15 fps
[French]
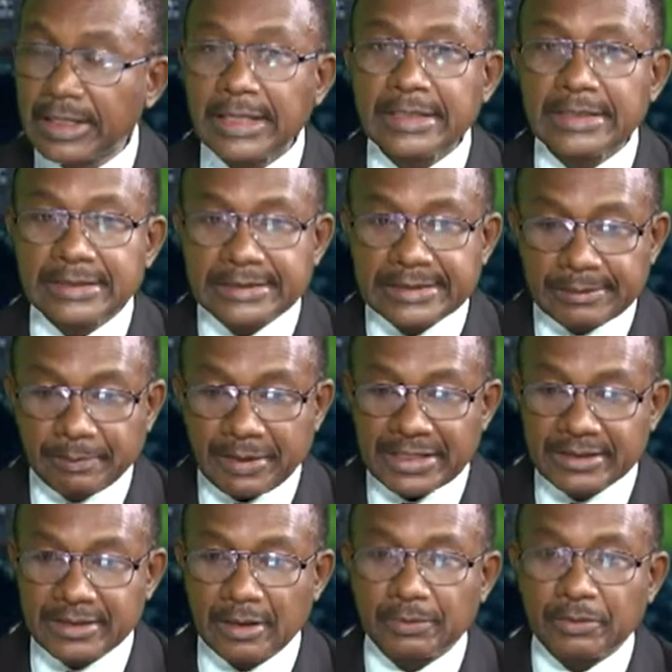Si, par
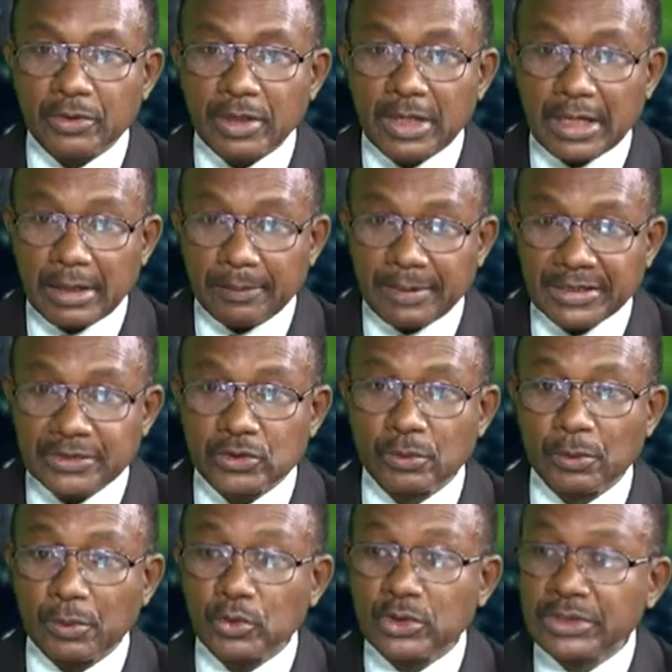exemple, à partir du moment
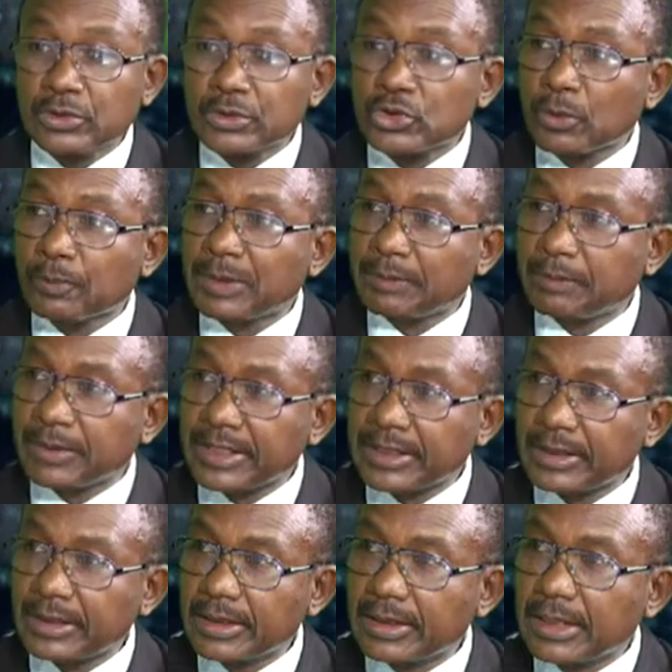où ils ne sont pas prêts
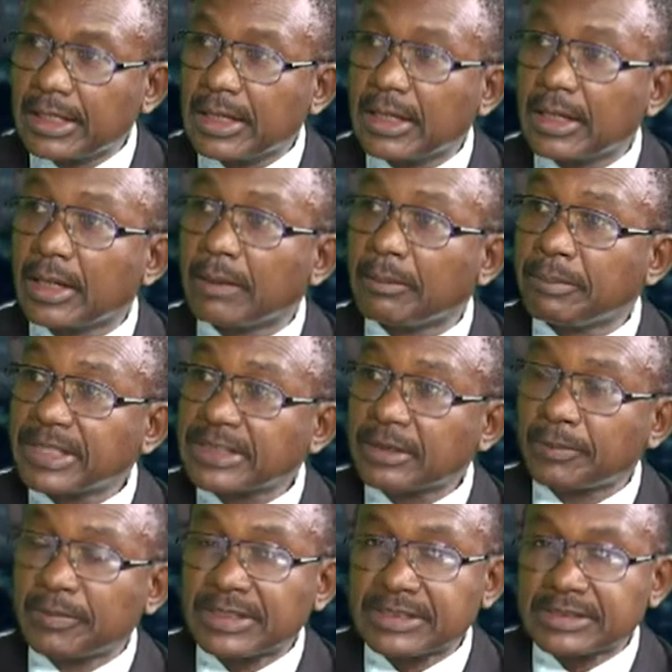à mettre en
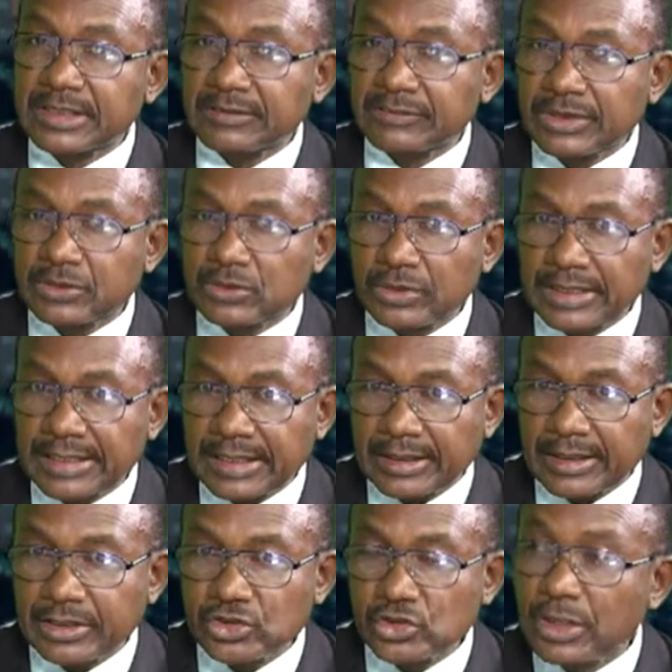place cette question de
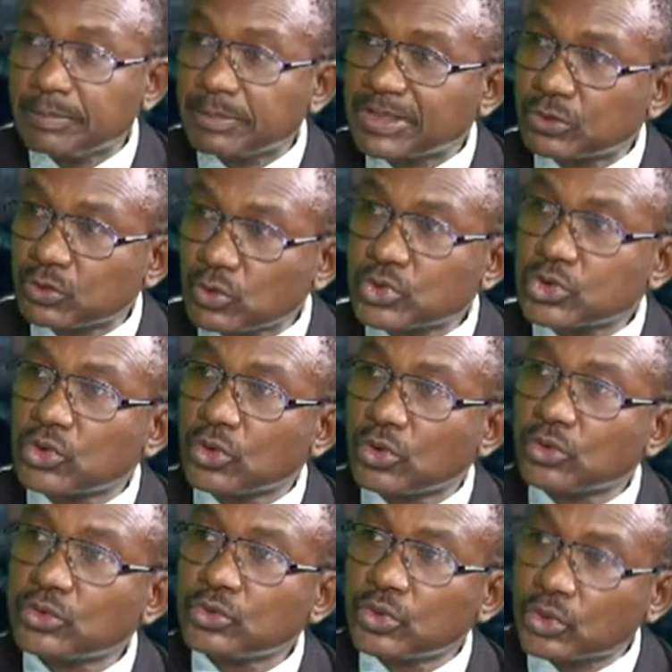garage, mais tous seront
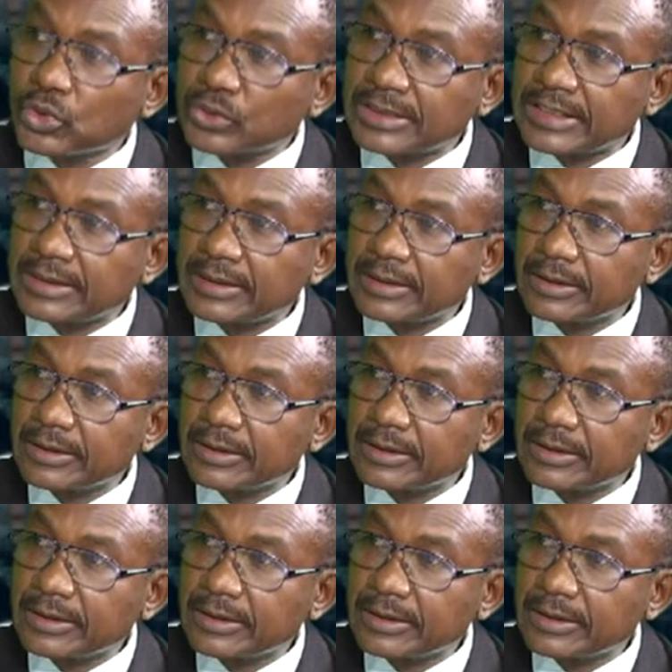de côté.